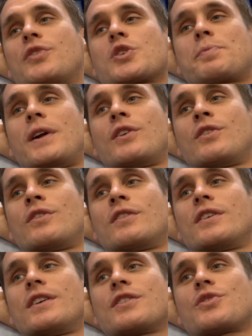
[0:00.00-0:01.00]

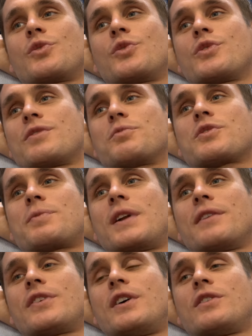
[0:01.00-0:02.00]
Verspannungen äh, zu lösen, muss
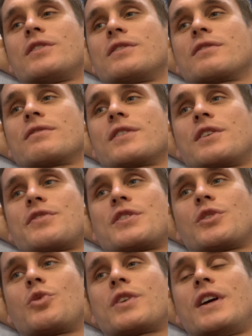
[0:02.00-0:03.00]
man einfach auch einen
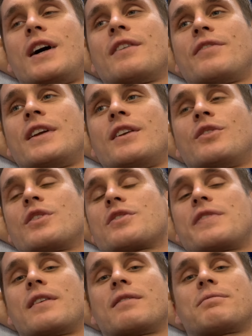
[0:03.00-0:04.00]
gewissen Druck hier anwenden und
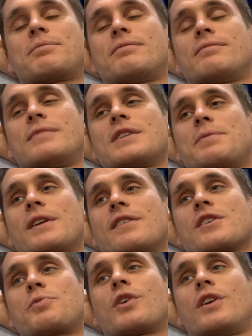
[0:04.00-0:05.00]
deswegen ist man das
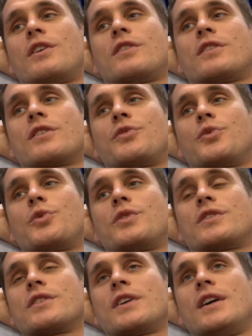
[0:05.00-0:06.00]
als Sportler auch
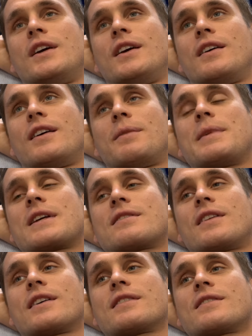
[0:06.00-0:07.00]
gewohnt und am
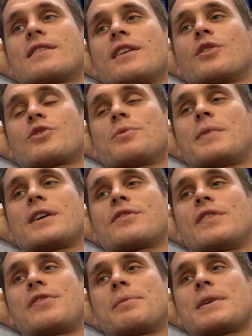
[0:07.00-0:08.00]
nächsten Tag ist es dann auch
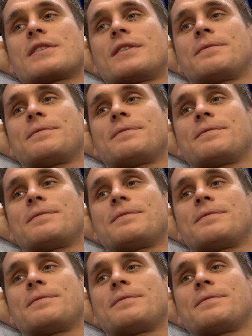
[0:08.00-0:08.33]
zumeist viel, viel besser.